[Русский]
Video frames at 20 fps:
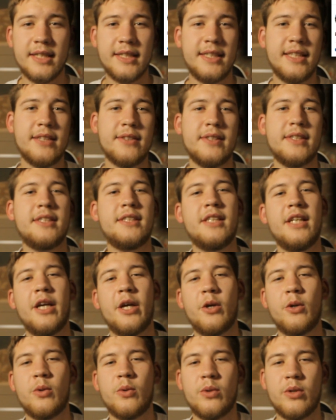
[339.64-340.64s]
сделать
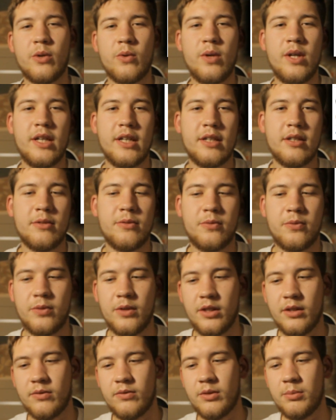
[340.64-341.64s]
серию роликов
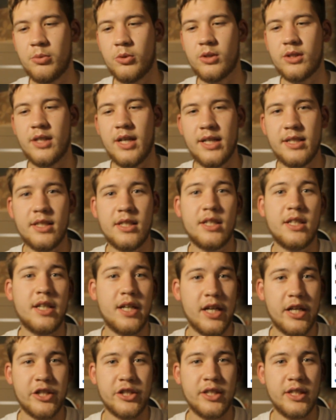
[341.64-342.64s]
и выпускать их
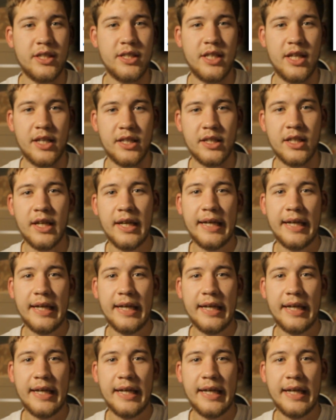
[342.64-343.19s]
каждый день.